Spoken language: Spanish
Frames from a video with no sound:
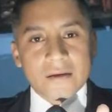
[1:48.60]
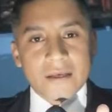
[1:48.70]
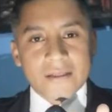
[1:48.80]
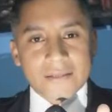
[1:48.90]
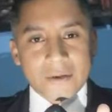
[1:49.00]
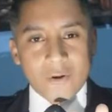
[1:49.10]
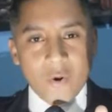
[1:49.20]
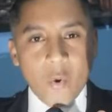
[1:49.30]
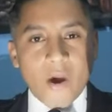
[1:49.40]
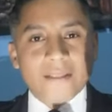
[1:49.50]
entregó
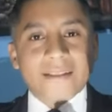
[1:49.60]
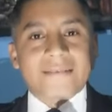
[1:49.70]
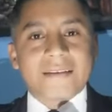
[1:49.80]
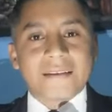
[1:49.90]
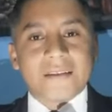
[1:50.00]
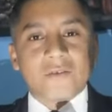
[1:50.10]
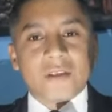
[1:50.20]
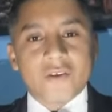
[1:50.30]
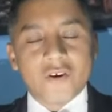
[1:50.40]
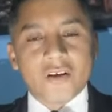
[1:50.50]
cuentas ante su
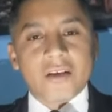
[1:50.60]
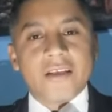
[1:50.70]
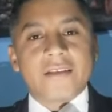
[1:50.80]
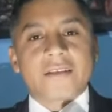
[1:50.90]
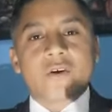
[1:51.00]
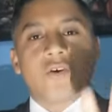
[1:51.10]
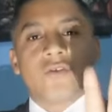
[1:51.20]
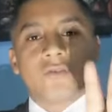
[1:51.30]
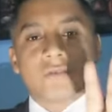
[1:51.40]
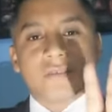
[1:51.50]
Señor y entregó
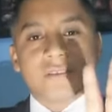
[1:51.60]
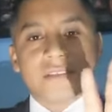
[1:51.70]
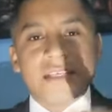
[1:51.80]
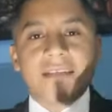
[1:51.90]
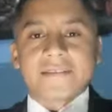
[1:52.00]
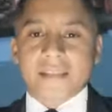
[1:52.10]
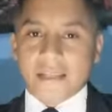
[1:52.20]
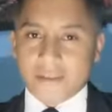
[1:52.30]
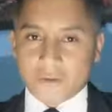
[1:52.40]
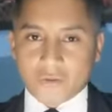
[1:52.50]
diez talentos.